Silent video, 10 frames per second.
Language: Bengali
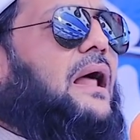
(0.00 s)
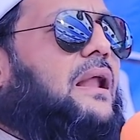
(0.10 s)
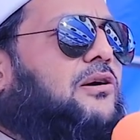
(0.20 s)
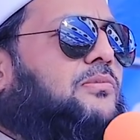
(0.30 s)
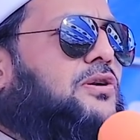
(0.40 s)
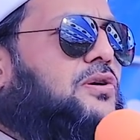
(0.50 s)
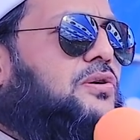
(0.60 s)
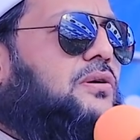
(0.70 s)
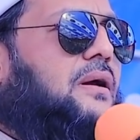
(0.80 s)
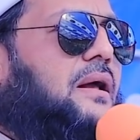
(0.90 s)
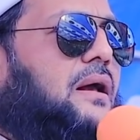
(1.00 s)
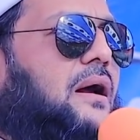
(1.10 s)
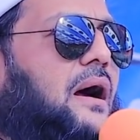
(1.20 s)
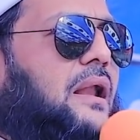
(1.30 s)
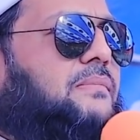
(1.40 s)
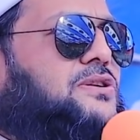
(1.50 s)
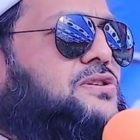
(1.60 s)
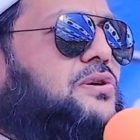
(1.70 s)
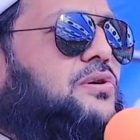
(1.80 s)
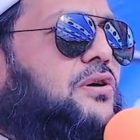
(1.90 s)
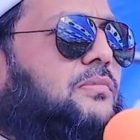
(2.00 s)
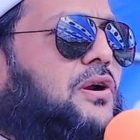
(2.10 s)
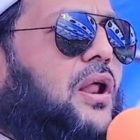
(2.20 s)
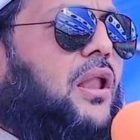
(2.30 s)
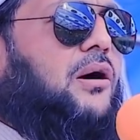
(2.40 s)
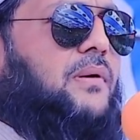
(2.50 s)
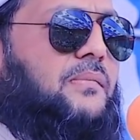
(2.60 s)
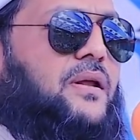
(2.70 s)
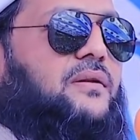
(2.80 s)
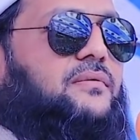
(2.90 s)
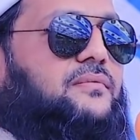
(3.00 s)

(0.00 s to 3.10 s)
আল্লাহ কবুল করুন আল্লাহ মঞ্জুর করুন বলুন আল্লাহ আমি